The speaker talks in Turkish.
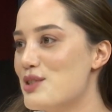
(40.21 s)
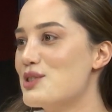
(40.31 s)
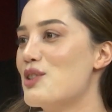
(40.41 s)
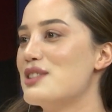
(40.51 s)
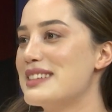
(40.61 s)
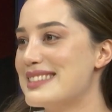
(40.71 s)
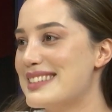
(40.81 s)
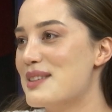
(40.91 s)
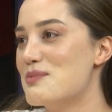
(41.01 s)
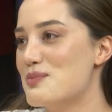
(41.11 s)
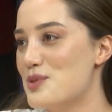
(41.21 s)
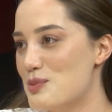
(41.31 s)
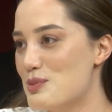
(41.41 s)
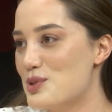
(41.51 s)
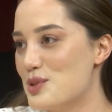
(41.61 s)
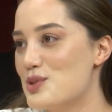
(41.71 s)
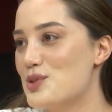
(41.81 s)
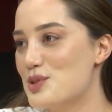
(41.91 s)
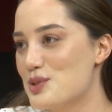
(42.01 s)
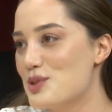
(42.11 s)
koridorlarında
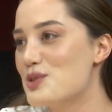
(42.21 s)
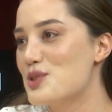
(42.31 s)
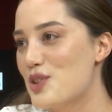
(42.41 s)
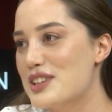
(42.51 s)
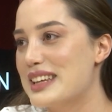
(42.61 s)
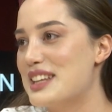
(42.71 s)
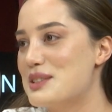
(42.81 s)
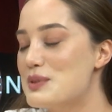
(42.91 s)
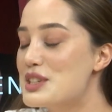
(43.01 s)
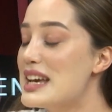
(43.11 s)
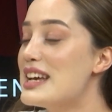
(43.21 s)
büyümüşsünüz. Çocukluğunuz orada geçmiş.